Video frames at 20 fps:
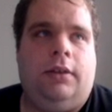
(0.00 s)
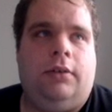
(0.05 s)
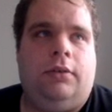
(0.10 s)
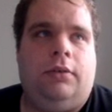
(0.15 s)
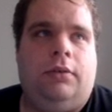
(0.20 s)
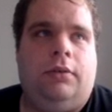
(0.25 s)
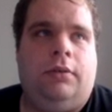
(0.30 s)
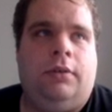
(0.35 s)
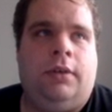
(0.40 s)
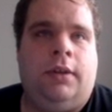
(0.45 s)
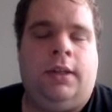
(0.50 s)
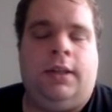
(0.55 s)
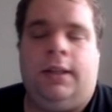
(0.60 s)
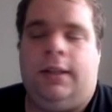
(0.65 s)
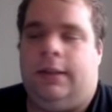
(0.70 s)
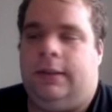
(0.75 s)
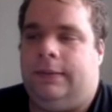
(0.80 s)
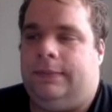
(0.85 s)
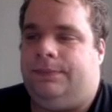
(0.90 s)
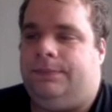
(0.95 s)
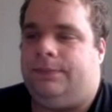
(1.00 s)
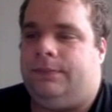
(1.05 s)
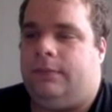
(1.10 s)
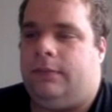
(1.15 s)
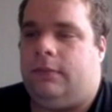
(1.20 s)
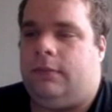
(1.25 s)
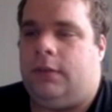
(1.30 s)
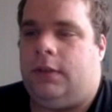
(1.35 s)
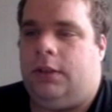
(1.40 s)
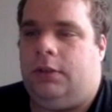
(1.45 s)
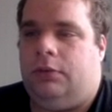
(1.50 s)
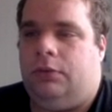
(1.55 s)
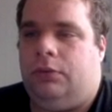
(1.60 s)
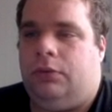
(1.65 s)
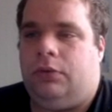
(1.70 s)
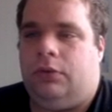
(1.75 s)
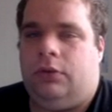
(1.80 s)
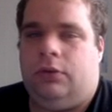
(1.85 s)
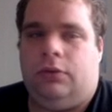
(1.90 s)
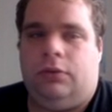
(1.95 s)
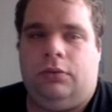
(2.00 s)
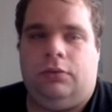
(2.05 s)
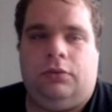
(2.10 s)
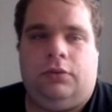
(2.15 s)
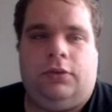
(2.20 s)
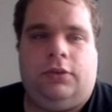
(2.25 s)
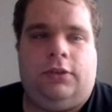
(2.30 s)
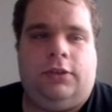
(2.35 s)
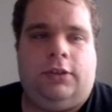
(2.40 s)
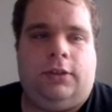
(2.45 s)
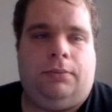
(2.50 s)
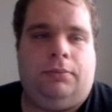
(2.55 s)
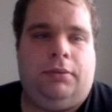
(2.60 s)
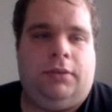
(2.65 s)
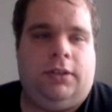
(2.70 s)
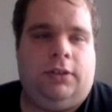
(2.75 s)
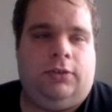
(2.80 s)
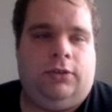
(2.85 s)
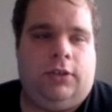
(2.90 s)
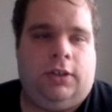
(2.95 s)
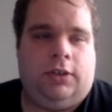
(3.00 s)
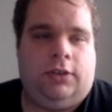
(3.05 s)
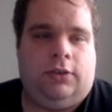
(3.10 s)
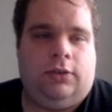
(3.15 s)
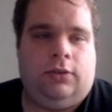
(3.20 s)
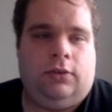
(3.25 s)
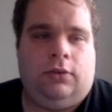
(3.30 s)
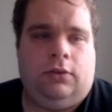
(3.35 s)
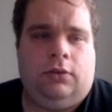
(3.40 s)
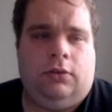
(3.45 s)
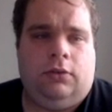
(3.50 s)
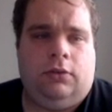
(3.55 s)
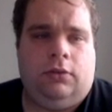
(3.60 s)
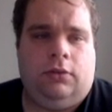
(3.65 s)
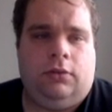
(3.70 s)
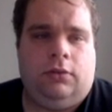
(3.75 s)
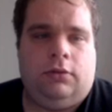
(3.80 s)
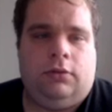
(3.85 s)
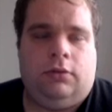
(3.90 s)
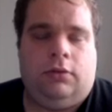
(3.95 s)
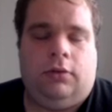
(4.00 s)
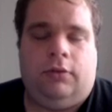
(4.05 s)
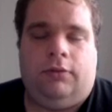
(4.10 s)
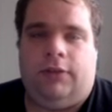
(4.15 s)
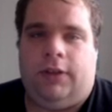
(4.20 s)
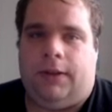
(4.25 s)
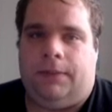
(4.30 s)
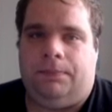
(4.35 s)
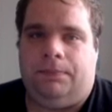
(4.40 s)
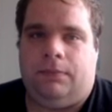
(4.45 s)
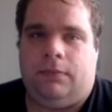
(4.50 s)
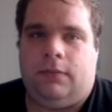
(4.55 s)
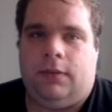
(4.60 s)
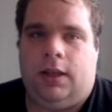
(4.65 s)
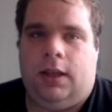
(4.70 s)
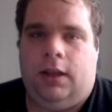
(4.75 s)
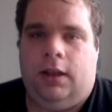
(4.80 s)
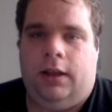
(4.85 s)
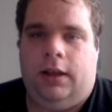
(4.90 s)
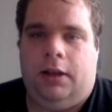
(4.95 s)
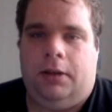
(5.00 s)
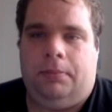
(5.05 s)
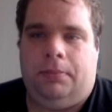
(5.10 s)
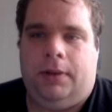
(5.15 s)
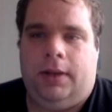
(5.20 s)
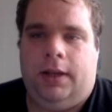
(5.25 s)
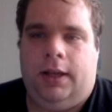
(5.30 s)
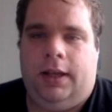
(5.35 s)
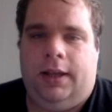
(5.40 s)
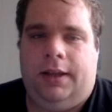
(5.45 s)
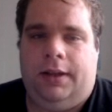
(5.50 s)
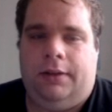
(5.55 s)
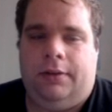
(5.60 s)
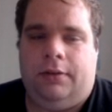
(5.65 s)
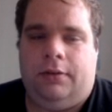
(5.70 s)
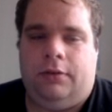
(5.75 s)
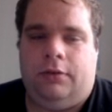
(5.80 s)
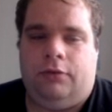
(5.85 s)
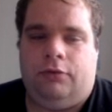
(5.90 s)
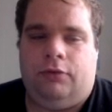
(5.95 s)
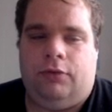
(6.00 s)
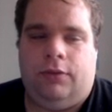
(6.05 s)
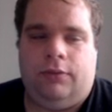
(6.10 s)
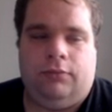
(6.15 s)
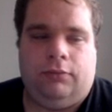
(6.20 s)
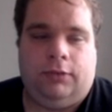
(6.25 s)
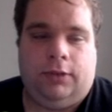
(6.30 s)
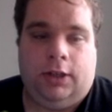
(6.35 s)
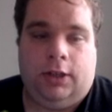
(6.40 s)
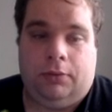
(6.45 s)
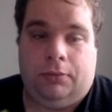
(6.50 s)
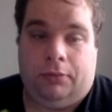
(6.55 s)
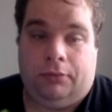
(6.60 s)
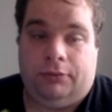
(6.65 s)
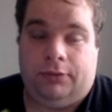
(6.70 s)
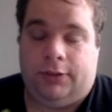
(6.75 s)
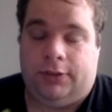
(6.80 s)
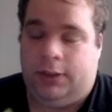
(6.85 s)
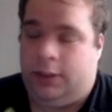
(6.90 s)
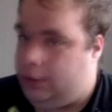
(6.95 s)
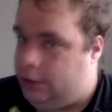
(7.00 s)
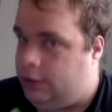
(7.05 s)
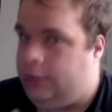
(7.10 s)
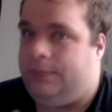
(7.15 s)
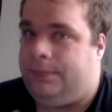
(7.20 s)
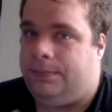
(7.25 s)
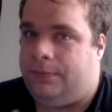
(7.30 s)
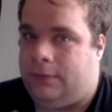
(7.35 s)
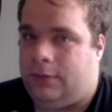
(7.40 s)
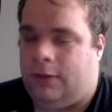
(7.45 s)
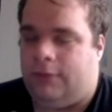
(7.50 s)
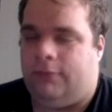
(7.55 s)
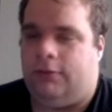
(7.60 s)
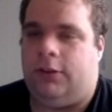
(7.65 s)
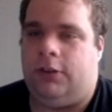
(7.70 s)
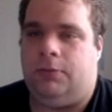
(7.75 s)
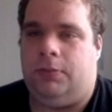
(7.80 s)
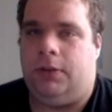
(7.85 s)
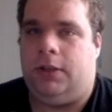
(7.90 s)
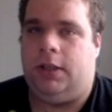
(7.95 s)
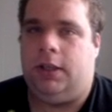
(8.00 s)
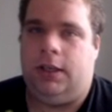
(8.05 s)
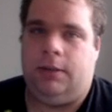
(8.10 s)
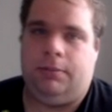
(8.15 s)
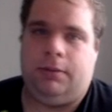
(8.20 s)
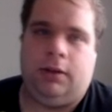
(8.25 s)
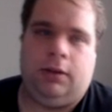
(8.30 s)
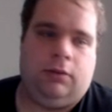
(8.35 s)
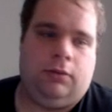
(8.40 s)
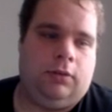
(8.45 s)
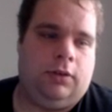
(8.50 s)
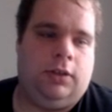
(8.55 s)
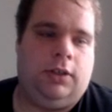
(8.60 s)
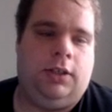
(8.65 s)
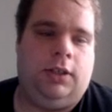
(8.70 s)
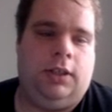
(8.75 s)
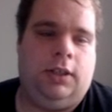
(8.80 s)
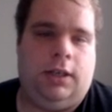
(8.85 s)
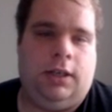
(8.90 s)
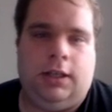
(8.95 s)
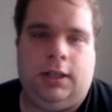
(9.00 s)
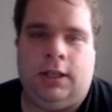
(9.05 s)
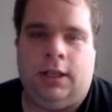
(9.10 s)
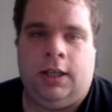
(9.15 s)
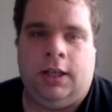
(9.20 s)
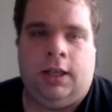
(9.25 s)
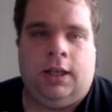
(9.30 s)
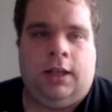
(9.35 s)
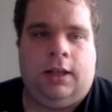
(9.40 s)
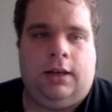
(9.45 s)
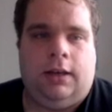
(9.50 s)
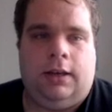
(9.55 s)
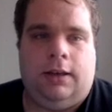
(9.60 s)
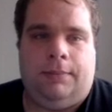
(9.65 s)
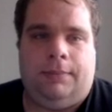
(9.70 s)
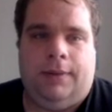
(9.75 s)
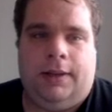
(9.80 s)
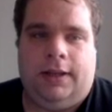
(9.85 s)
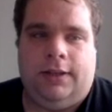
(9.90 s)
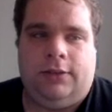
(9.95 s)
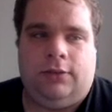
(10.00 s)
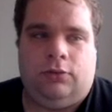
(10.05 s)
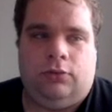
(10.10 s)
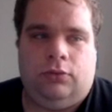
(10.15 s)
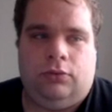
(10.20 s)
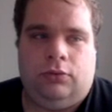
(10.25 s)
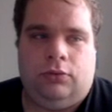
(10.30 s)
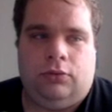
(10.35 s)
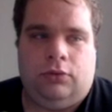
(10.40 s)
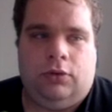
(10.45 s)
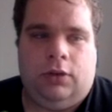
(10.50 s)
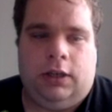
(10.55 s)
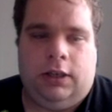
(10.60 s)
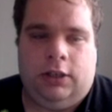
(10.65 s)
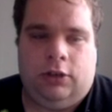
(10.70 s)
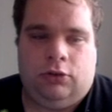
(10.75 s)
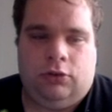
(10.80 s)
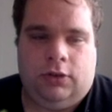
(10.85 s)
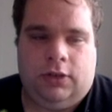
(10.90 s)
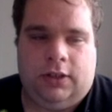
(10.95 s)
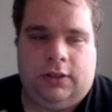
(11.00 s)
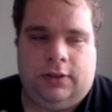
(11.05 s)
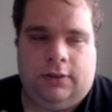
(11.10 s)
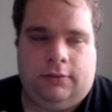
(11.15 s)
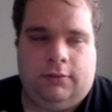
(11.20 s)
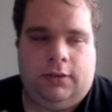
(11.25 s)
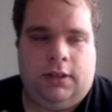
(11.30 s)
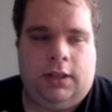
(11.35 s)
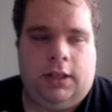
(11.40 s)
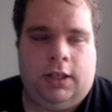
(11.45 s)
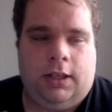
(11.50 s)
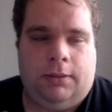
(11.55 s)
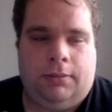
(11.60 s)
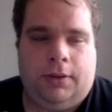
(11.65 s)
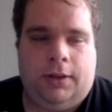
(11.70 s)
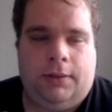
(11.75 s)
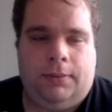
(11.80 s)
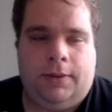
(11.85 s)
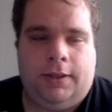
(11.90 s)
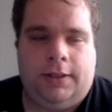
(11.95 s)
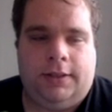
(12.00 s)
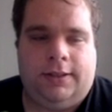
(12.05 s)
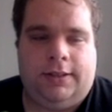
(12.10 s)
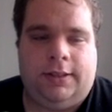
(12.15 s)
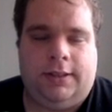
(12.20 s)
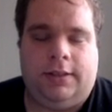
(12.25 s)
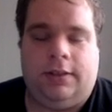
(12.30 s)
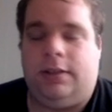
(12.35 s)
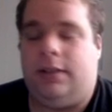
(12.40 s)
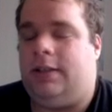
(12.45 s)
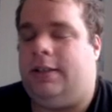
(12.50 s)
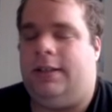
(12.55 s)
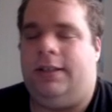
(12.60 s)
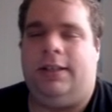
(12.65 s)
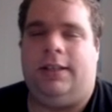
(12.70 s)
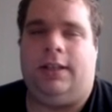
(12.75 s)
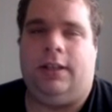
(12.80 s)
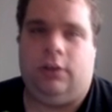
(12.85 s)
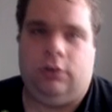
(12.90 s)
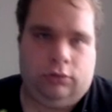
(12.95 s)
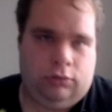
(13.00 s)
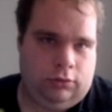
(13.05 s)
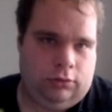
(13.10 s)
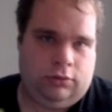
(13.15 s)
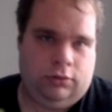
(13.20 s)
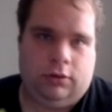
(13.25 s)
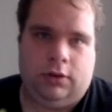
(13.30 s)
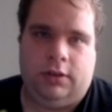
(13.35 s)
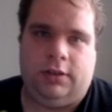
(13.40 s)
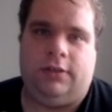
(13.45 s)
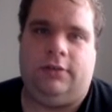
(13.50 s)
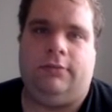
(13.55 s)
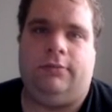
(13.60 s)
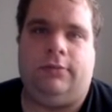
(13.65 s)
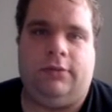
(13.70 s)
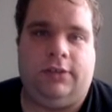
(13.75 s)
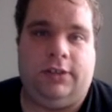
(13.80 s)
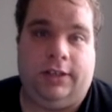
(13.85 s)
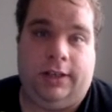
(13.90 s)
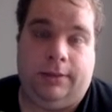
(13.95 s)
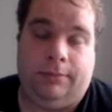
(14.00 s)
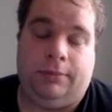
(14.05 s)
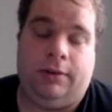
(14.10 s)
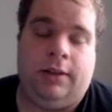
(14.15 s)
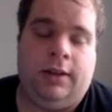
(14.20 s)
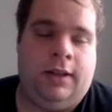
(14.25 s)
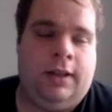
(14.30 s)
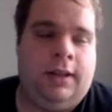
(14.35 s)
Euh, donc, euh, ça peut être intéressant de le faire. Après, je vais vous montrer comment on fait ça déjà. vous vous expliquer les prérequis, les, les bases du, des choses à savoir. Et après, ben, c'est quelque chose de relativement simple.